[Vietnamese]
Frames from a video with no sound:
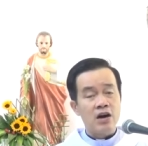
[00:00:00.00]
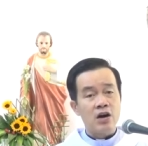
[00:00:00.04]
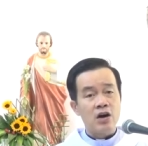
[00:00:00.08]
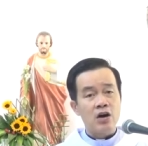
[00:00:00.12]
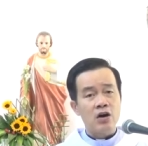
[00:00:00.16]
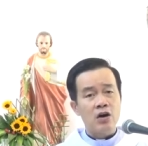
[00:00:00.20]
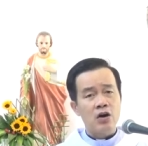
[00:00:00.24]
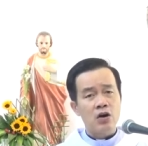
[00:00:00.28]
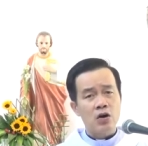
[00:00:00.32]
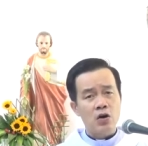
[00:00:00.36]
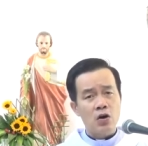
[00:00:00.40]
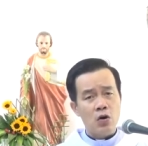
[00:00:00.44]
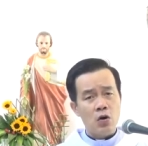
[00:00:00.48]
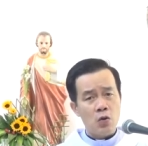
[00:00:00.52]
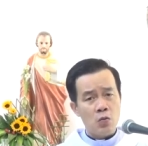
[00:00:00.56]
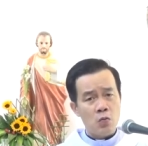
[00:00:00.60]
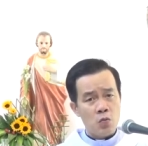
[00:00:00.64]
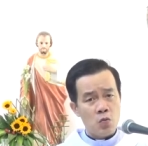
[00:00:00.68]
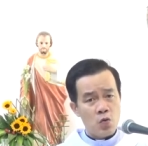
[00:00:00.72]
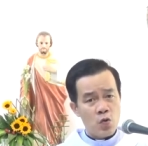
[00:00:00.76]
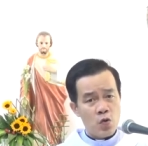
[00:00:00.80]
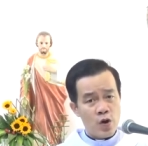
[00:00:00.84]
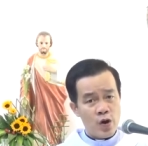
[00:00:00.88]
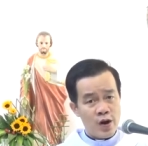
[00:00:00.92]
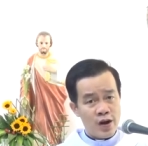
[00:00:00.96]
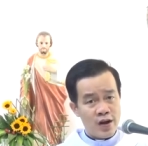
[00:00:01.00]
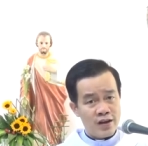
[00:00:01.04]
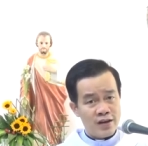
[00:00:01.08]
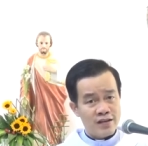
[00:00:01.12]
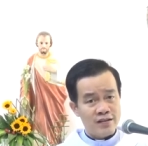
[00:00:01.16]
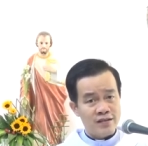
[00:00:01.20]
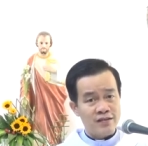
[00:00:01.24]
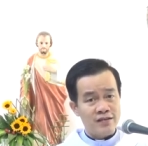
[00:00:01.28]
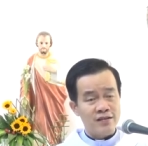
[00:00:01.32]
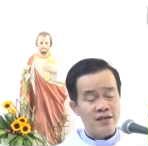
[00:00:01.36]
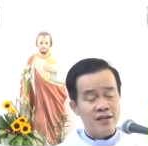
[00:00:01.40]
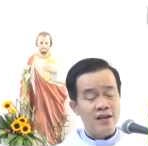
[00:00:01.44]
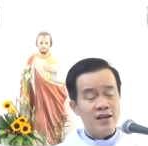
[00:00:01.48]
khôn
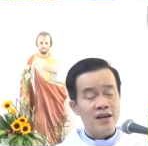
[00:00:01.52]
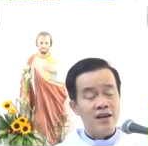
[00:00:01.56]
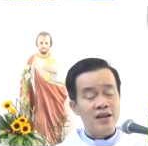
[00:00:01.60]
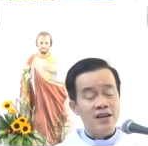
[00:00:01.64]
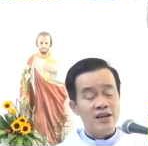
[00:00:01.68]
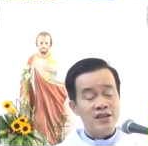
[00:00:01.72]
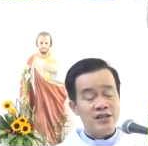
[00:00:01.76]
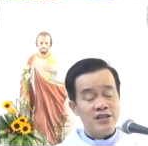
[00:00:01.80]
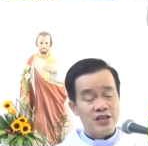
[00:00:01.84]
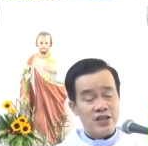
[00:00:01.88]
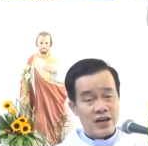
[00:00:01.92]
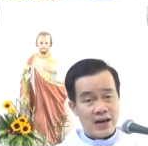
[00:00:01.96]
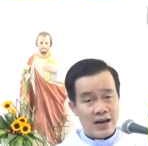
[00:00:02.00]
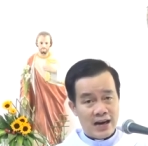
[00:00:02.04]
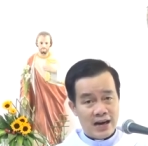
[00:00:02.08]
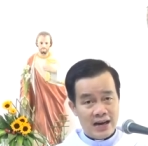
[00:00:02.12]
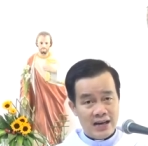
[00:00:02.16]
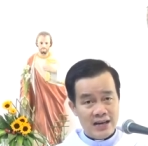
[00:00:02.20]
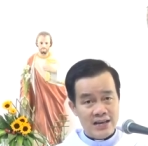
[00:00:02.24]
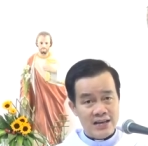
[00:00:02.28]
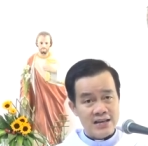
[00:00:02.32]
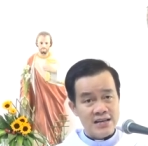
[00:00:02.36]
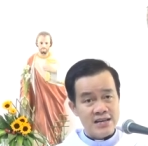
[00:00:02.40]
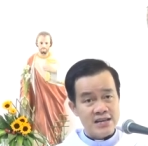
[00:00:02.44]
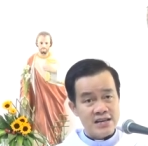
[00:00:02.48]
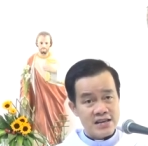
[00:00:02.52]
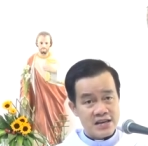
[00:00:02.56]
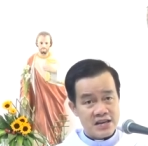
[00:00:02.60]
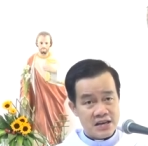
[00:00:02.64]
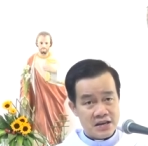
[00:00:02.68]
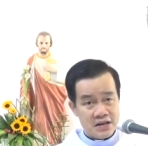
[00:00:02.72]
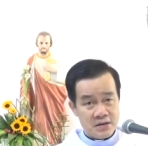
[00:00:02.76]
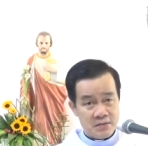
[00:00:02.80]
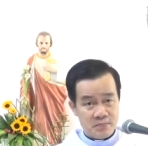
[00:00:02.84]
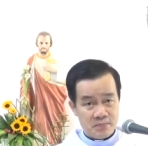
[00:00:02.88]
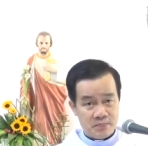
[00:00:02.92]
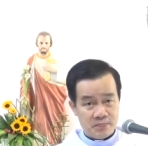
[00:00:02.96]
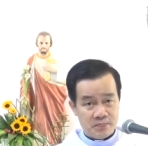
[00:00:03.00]
ngoan trải
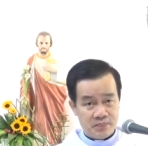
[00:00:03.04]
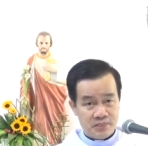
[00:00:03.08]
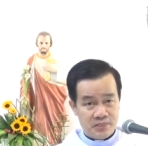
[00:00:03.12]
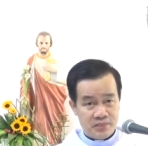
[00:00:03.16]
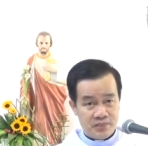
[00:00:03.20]
nghiệm